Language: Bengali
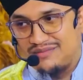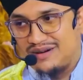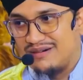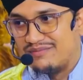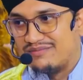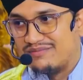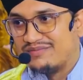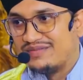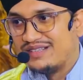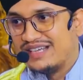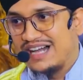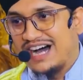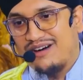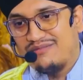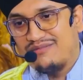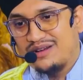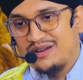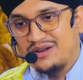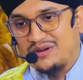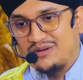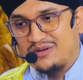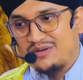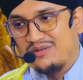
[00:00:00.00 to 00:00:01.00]
ভাব যে
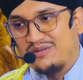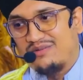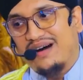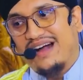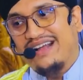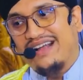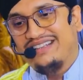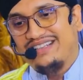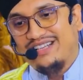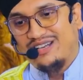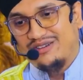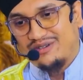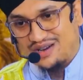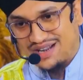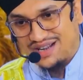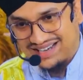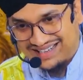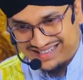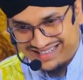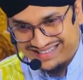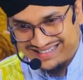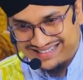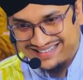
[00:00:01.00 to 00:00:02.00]
আমারে কোনো ভাই দিল
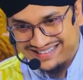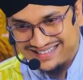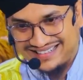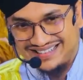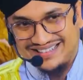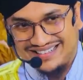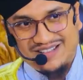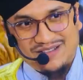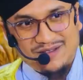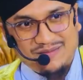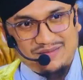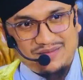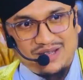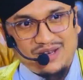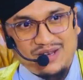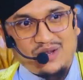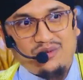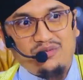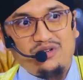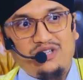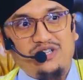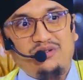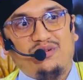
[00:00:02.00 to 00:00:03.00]
না
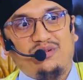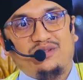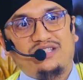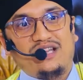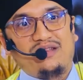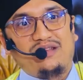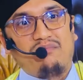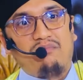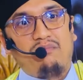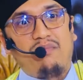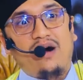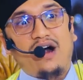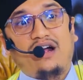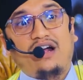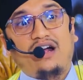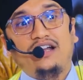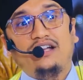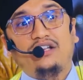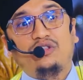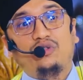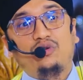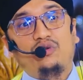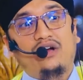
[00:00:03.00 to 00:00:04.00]
নবীজি বলছেন
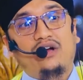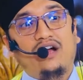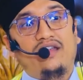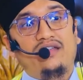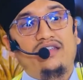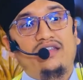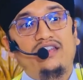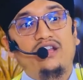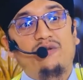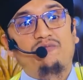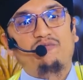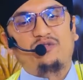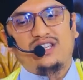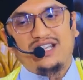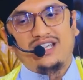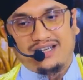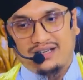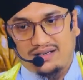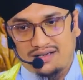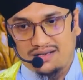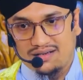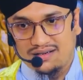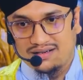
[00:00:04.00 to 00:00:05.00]
বাকাই তুকা লিনাপসিক
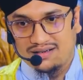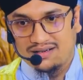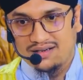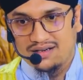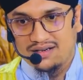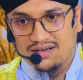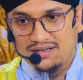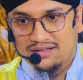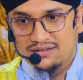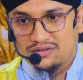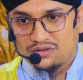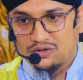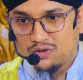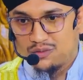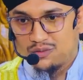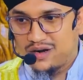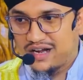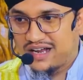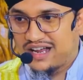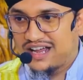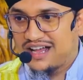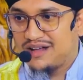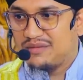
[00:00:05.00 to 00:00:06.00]

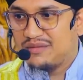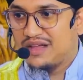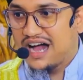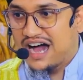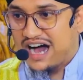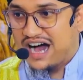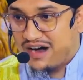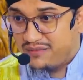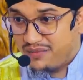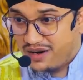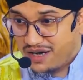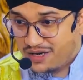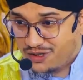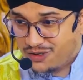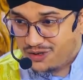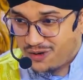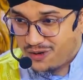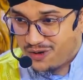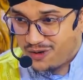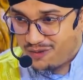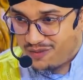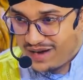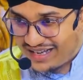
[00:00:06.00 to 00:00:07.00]
তোমাকে আমি আমার
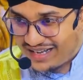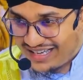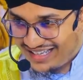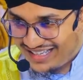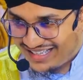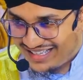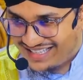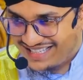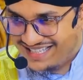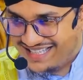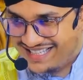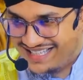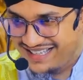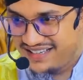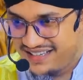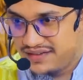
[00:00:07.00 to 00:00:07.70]
জন্য বাকি রেখেছি